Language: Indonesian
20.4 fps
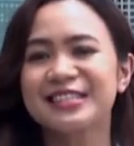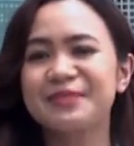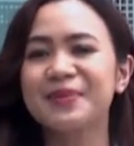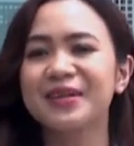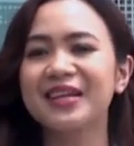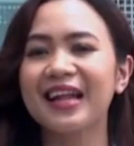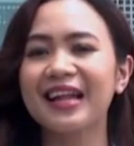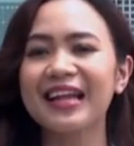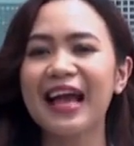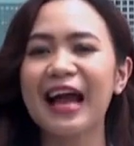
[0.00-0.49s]

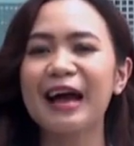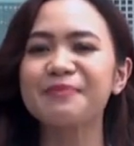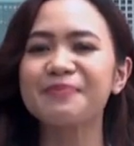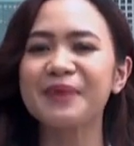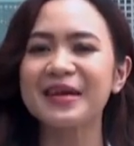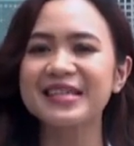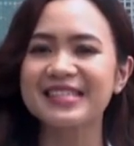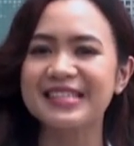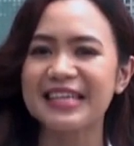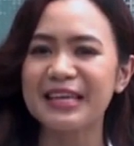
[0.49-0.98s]
Sebenarnya
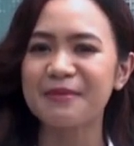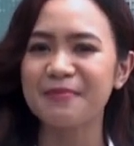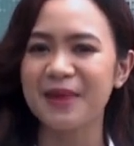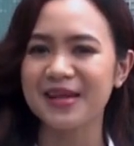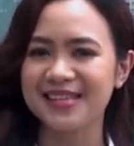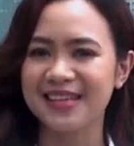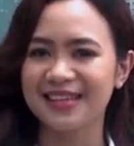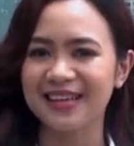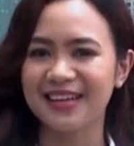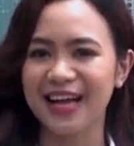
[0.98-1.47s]
apa sih
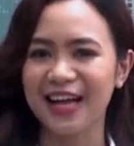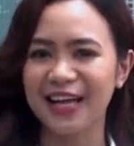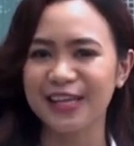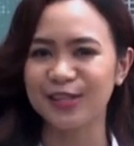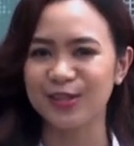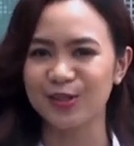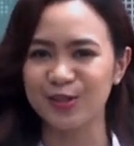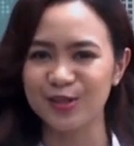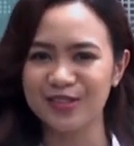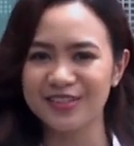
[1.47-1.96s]
masa tenang
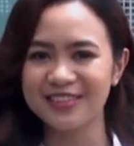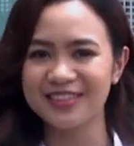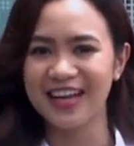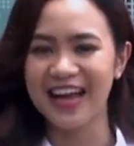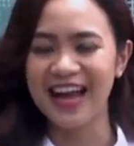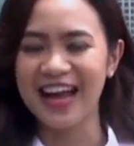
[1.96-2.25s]
itu?